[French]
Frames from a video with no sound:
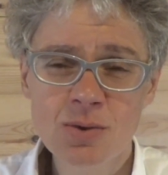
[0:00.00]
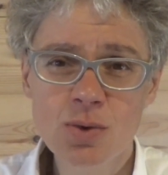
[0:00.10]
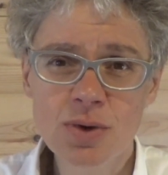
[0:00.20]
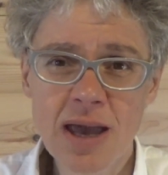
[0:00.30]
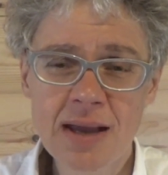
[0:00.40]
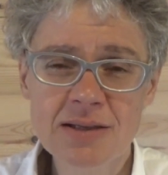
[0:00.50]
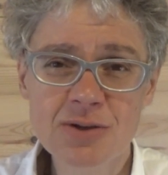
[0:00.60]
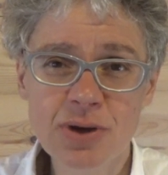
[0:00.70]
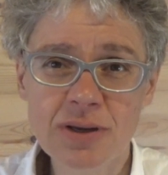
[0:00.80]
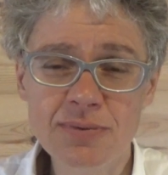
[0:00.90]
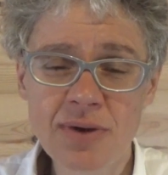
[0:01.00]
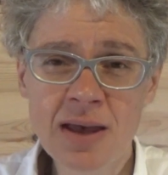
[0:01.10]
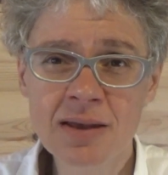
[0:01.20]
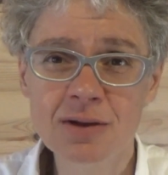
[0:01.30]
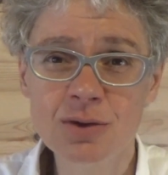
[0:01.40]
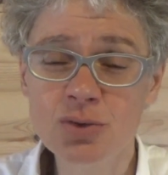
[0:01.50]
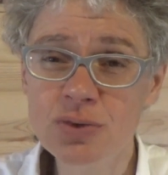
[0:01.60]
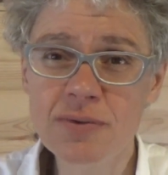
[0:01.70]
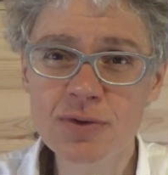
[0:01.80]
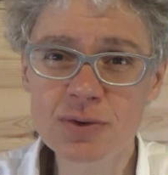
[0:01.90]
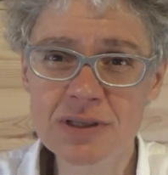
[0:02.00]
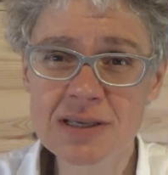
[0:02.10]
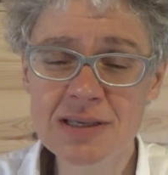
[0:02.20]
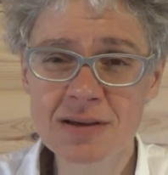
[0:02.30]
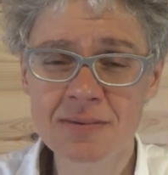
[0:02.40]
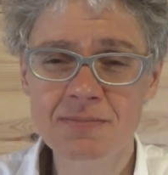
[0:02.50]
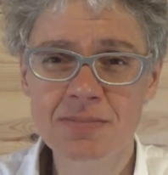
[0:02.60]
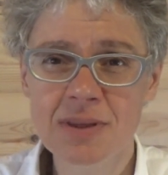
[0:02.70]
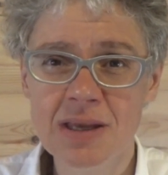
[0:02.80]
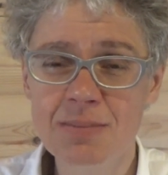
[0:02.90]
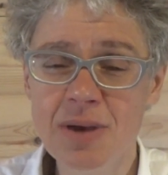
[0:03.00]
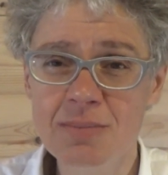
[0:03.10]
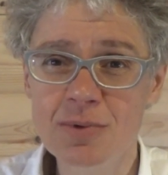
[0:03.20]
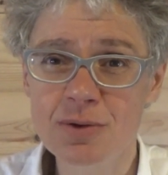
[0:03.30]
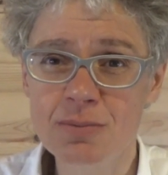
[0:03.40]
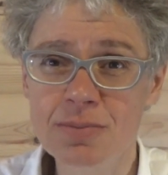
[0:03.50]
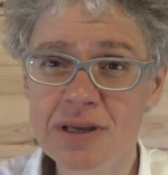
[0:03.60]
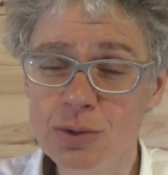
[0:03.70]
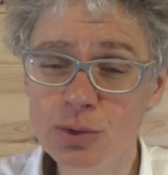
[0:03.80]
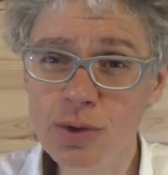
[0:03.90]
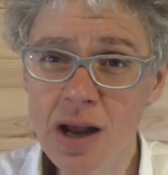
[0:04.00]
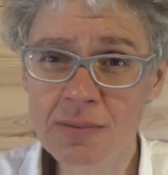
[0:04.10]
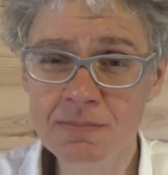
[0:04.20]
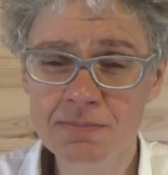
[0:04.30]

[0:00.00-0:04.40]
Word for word: auquel se réfèrent tous les franciscains, et même bien au-delà.